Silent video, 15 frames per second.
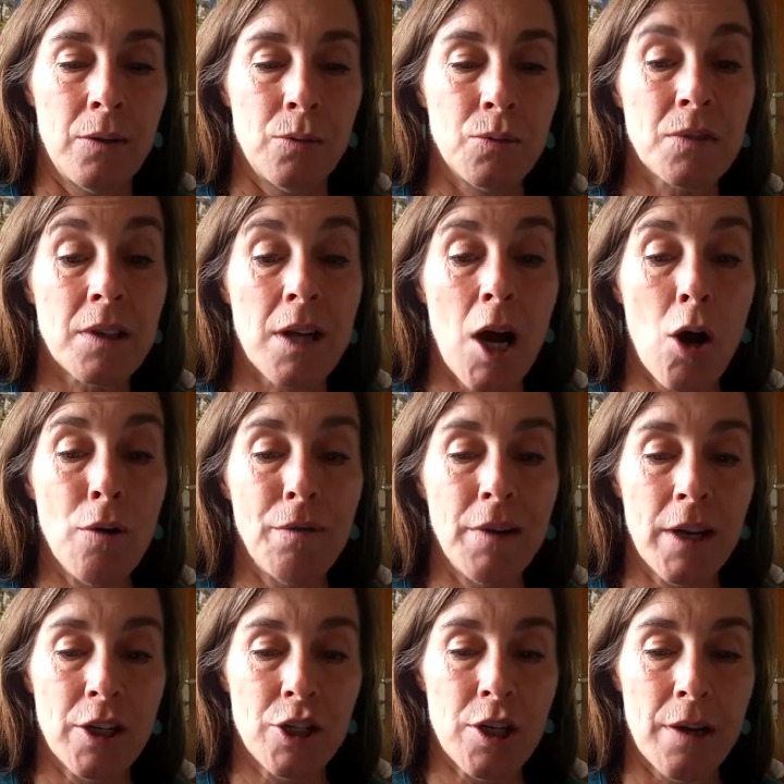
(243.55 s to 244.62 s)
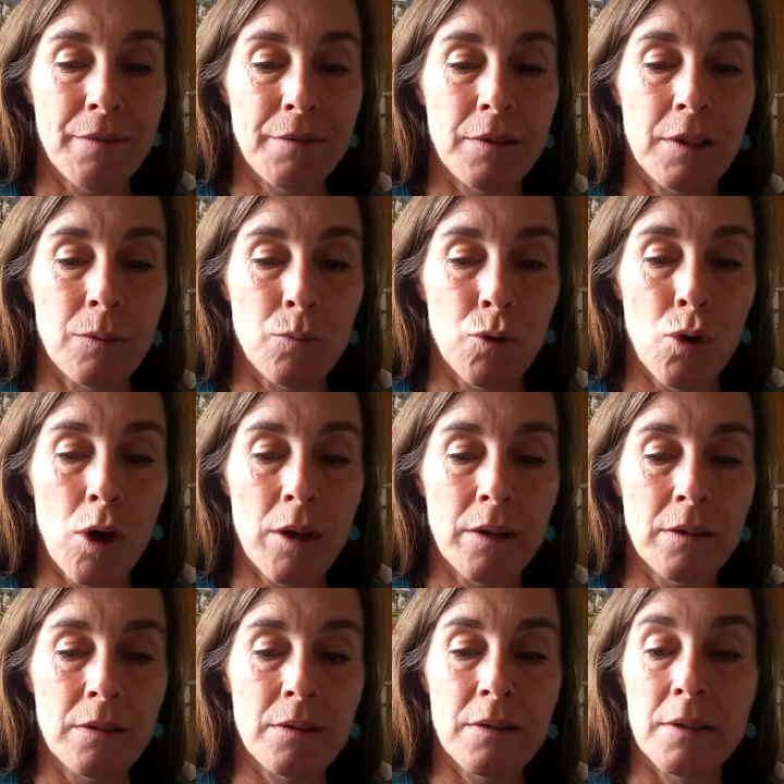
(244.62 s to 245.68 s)
Unsere Kauflandschaften im
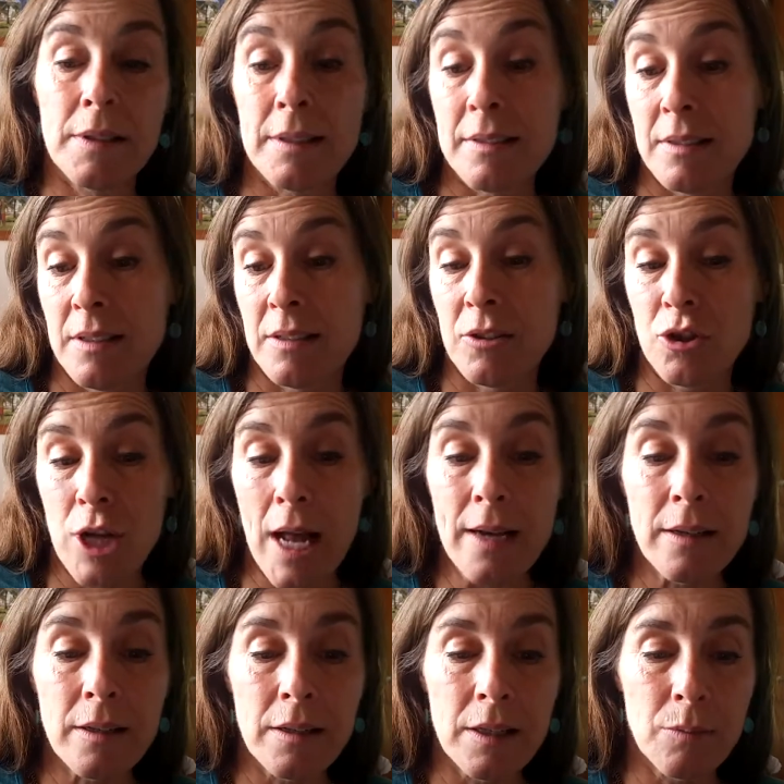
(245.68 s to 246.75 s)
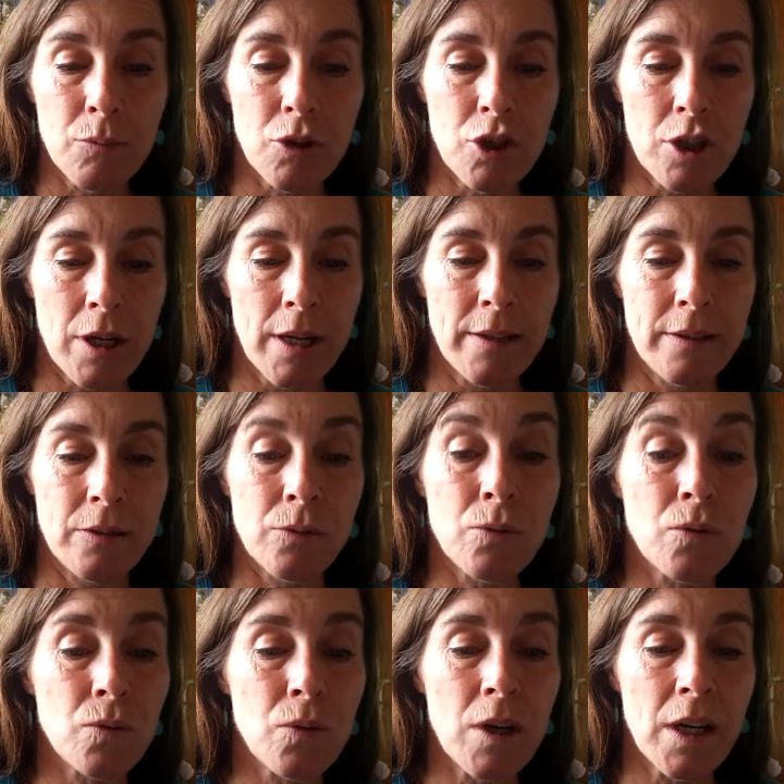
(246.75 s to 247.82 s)
Norden sind ästhetisch angenehm gestaltet
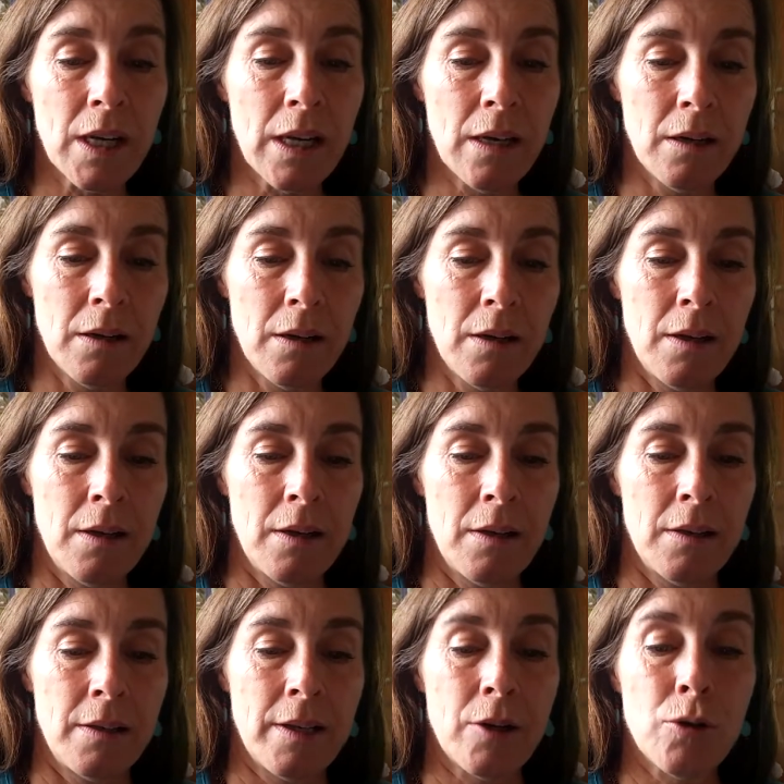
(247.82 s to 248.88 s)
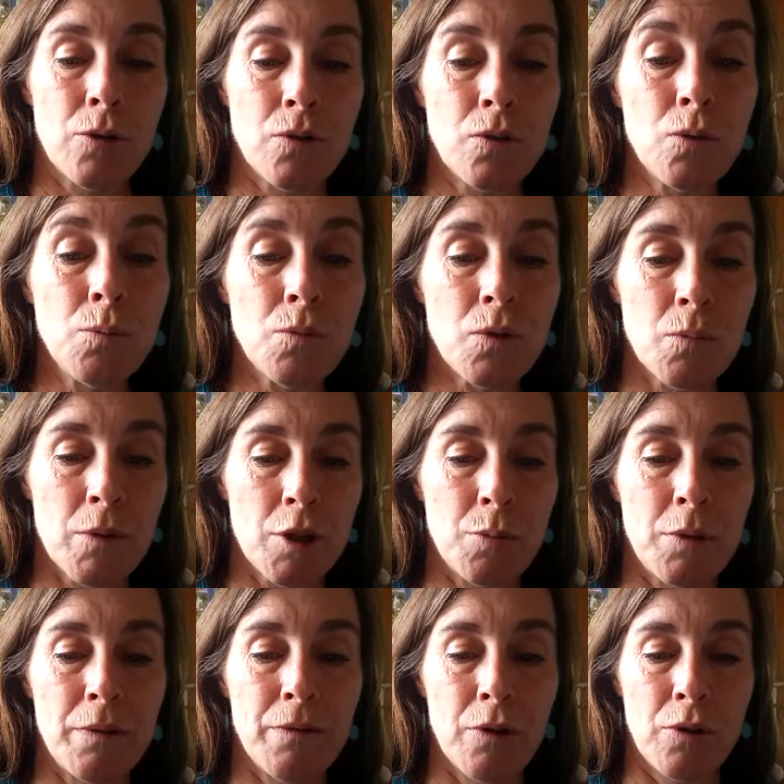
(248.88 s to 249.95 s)
und suggerieren, der Konsum zum
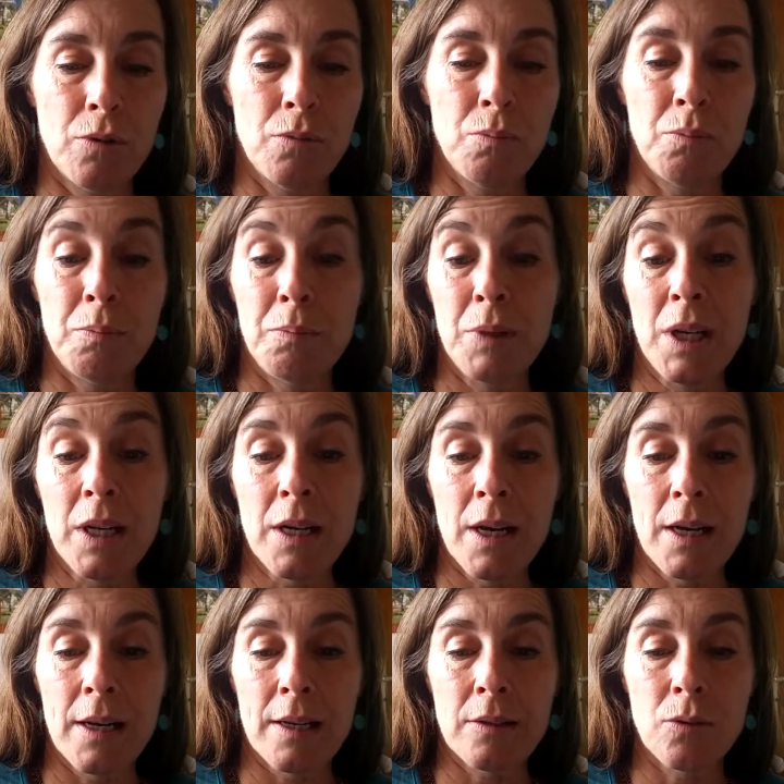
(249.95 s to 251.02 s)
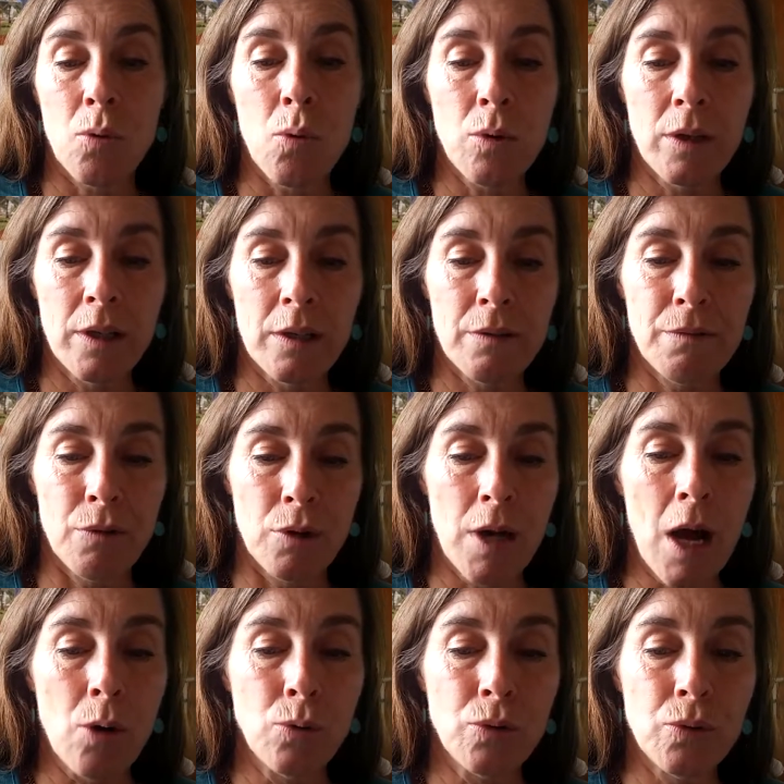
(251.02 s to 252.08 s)
Beispiel von billiger Elektronik, von
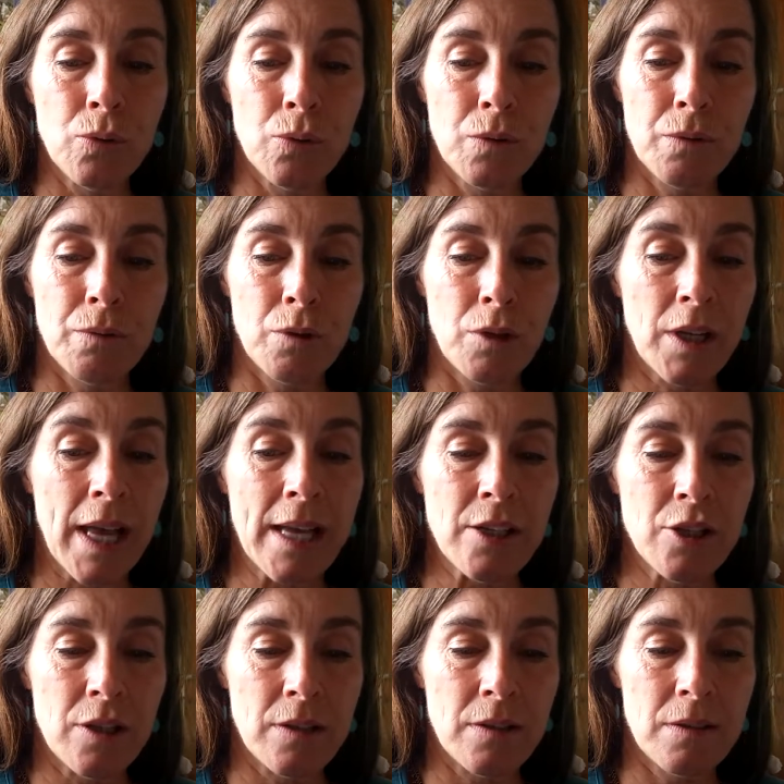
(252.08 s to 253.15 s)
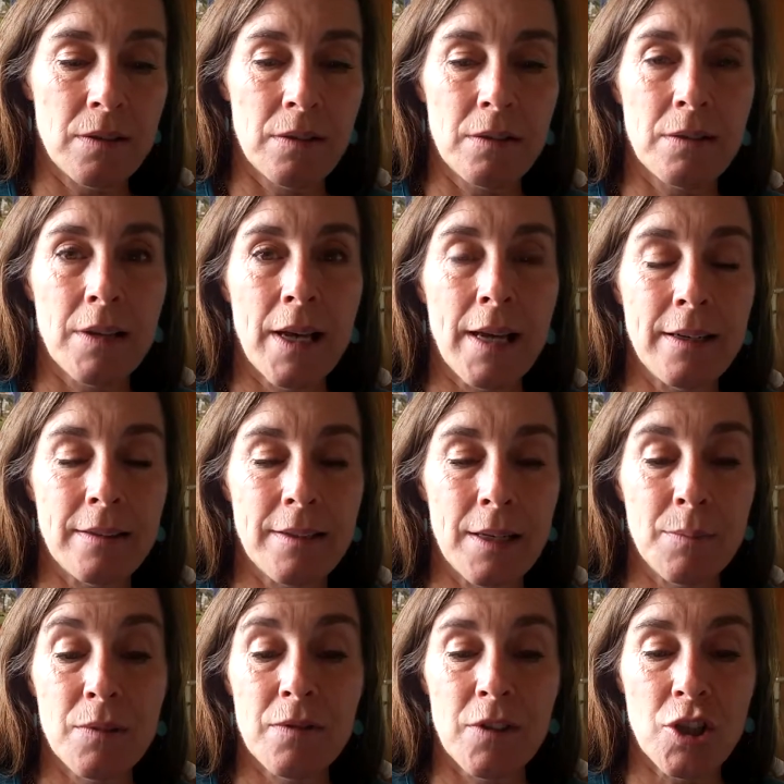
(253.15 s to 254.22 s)
Autos, von Gadgets sei eine
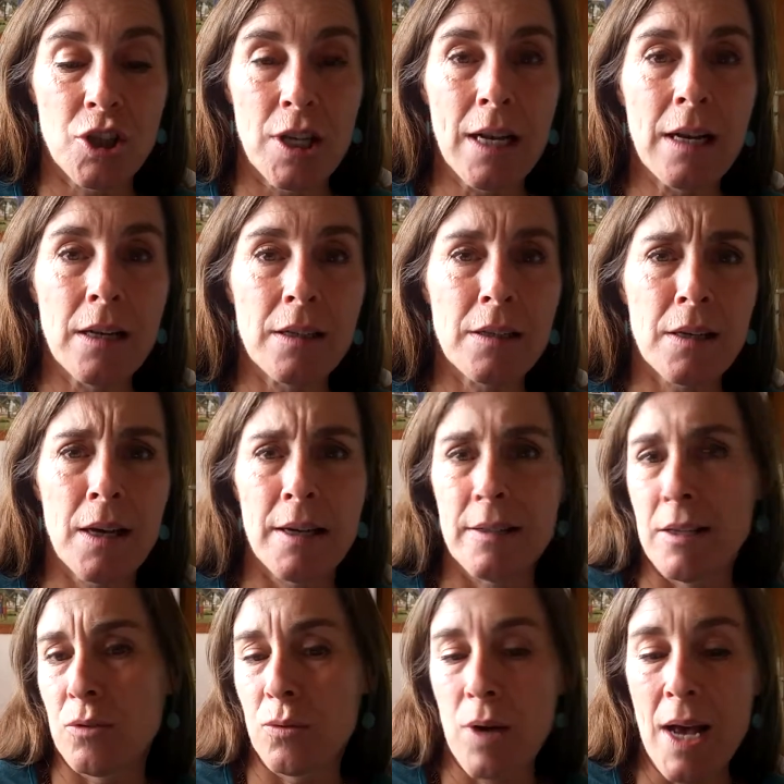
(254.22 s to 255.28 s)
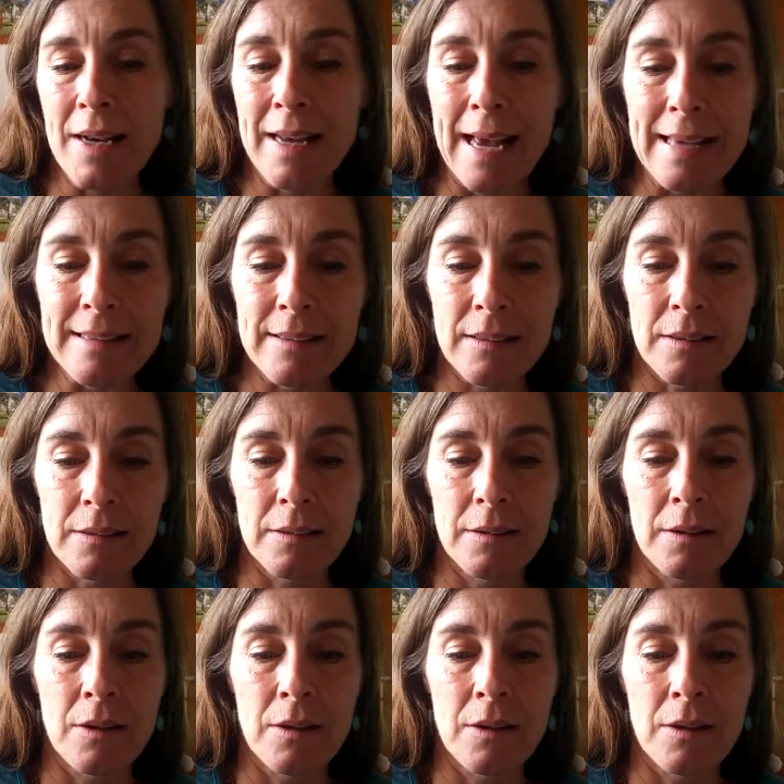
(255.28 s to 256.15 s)
Selbstverständlichkeit, ja sogar ein Recht